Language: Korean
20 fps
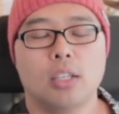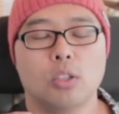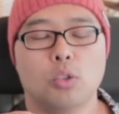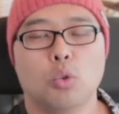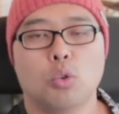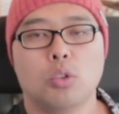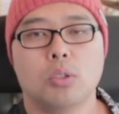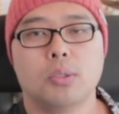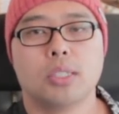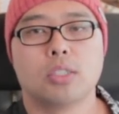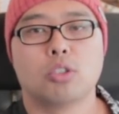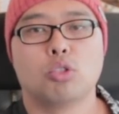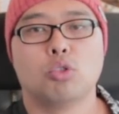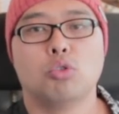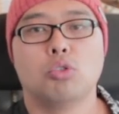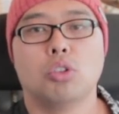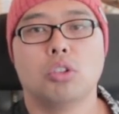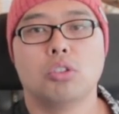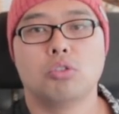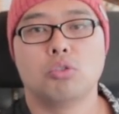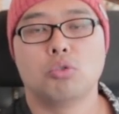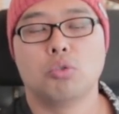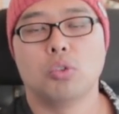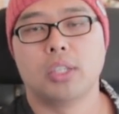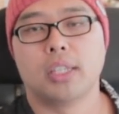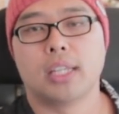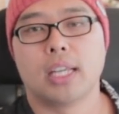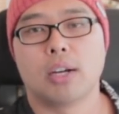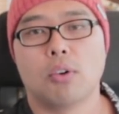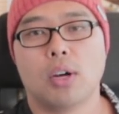조금씩 줄어들고
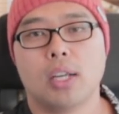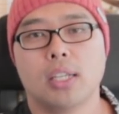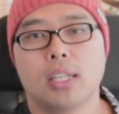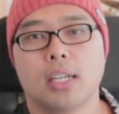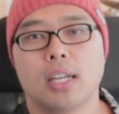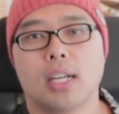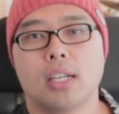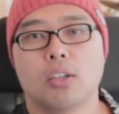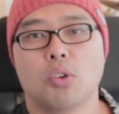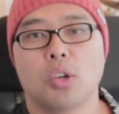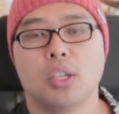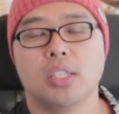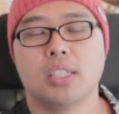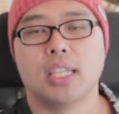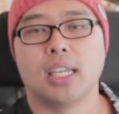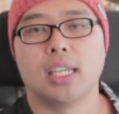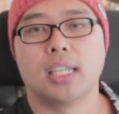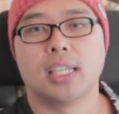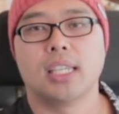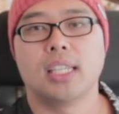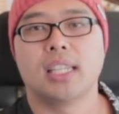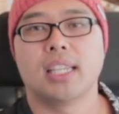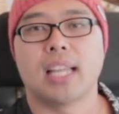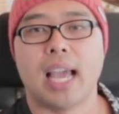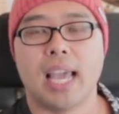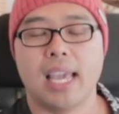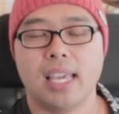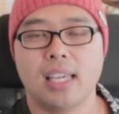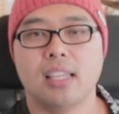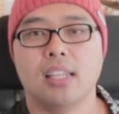있다고 하니까 굉장히
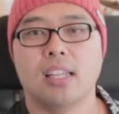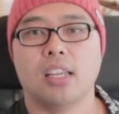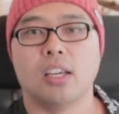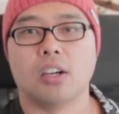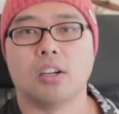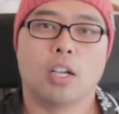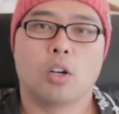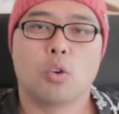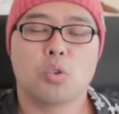다행이네요.